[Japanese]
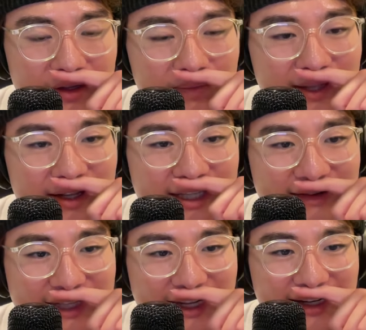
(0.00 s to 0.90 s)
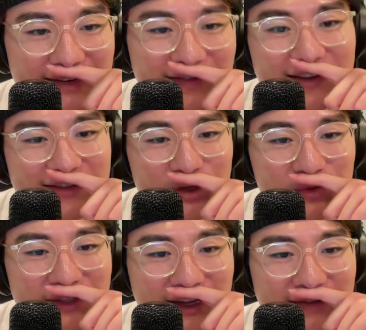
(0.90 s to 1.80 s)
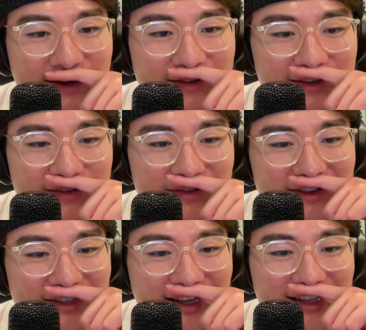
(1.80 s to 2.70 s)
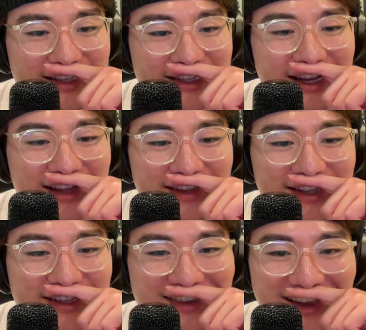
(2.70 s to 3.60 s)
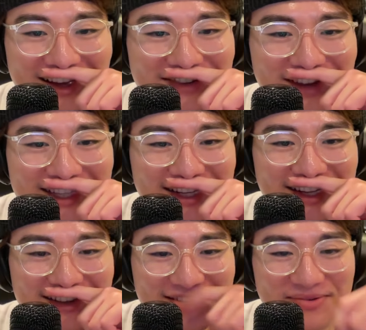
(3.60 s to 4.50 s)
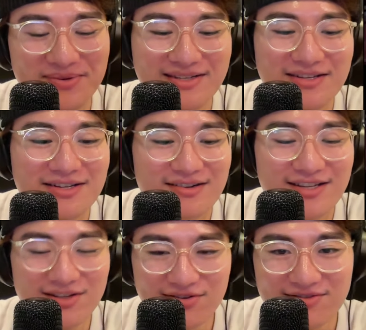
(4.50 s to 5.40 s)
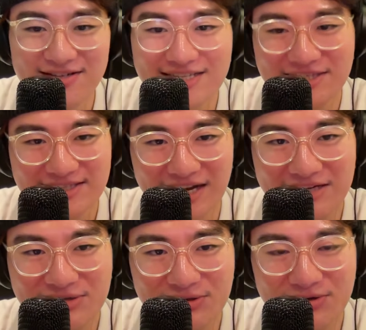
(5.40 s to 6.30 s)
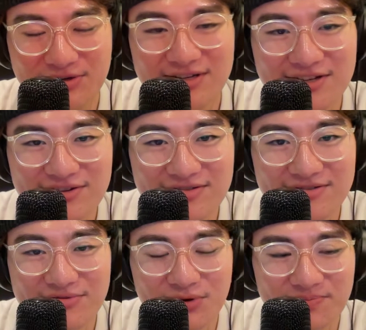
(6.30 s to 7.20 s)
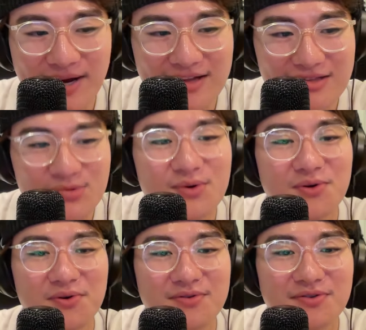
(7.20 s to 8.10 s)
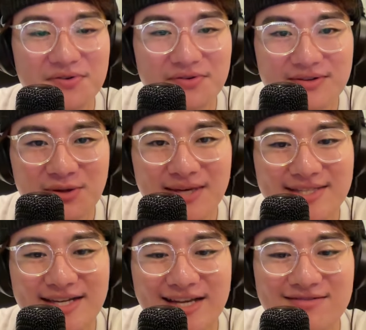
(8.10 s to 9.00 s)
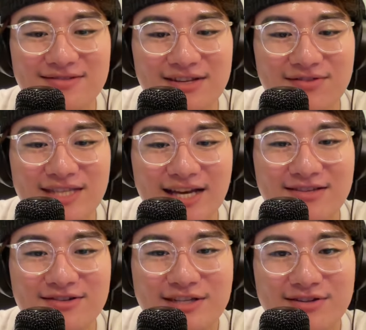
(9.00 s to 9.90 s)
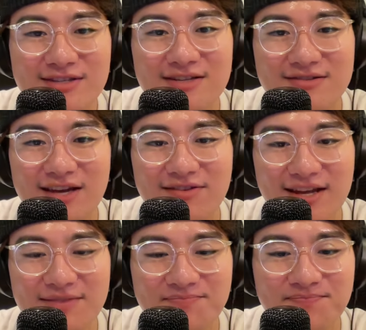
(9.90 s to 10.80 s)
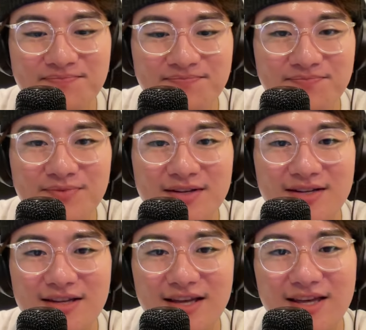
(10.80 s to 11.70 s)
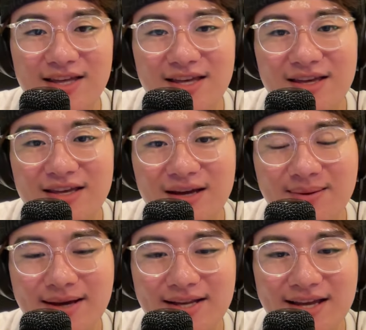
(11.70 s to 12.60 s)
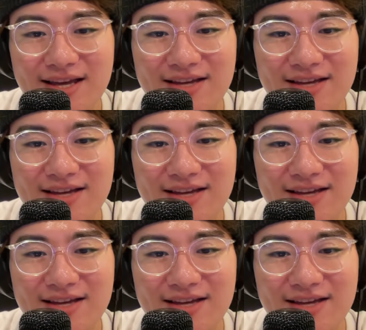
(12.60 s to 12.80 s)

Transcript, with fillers: ピリちゃんは誰なのかっていう問題はあるけど。だから、完全にさ、あの、重ね合わせ向の、リノくんが、あの、リノんを、パートを、この、富安がやるってのは大優勝すぎるんだよね。うん。えー、やばいね。